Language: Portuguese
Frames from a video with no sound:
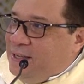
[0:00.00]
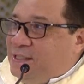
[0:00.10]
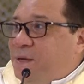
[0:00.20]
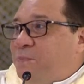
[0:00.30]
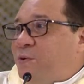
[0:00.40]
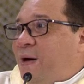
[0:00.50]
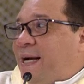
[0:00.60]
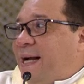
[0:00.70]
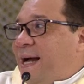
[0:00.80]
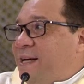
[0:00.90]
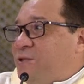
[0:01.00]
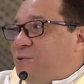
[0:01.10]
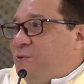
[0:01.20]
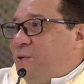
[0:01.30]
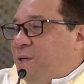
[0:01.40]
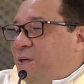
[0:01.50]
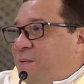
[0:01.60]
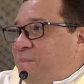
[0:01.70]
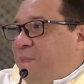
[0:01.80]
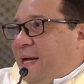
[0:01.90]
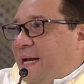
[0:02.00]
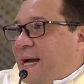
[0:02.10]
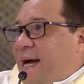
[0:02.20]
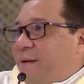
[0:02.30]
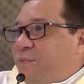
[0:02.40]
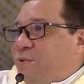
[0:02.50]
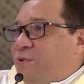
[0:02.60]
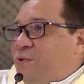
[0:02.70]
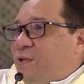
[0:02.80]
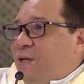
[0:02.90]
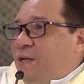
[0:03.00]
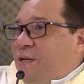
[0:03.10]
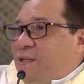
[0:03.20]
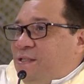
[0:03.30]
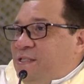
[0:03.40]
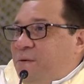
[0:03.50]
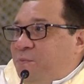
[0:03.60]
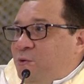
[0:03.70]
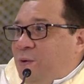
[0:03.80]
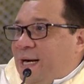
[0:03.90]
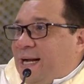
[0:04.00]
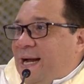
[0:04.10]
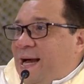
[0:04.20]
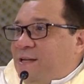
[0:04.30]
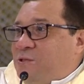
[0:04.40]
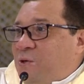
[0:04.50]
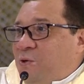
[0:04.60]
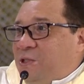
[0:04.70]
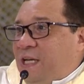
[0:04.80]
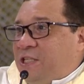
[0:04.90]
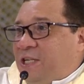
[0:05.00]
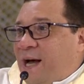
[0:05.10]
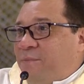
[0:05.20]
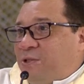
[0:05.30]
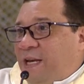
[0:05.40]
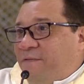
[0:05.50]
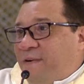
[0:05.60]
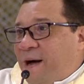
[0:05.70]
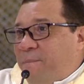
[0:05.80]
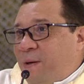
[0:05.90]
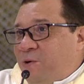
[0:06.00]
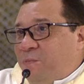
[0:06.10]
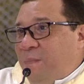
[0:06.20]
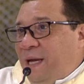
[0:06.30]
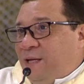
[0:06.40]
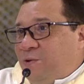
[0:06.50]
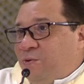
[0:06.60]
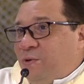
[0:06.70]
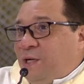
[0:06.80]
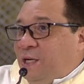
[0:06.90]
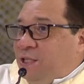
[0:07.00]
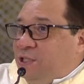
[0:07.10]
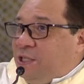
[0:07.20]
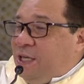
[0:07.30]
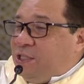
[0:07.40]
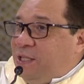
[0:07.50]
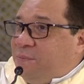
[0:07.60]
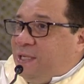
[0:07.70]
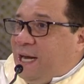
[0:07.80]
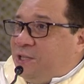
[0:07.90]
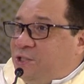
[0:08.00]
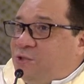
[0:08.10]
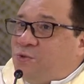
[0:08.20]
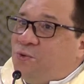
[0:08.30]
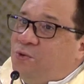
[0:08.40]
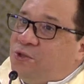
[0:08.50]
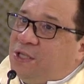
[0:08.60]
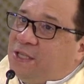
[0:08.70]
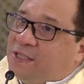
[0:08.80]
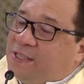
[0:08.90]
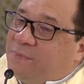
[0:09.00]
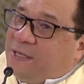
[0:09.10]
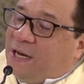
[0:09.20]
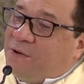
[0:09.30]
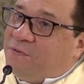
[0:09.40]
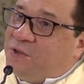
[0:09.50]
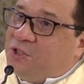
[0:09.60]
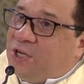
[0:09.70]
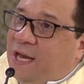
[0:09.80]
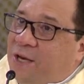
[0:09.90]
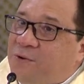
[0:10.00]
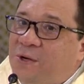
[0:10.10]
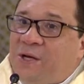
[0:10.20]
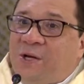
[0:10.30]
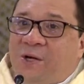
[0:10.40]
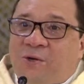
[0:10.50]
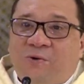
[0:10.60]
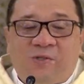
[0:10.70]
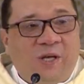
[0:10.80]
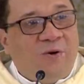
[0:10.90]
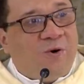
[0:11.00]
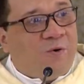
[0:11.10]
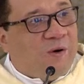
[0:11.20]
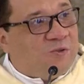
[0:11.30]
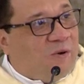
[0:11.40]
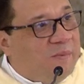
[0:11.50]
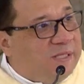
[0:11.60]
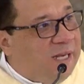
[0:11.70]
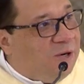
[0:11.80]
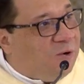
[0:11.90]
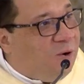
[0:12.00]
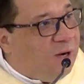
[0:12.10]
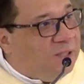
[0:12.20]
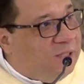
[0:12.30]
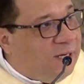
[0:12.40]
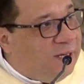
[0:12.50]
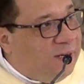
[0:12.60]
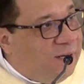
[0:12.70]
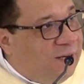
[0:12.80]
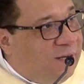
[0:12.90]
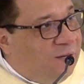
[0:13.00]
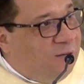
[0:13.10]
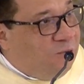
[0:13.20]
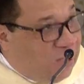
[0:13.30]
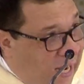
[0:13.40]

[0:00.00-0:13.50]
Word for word: E se por um acaso pecarmos, se por um acaso nos deixarmos levar pelo medo de testemunhar Jesus, de testemunhar o Evangelho, que o Senhor, com a sua misericórdia, nos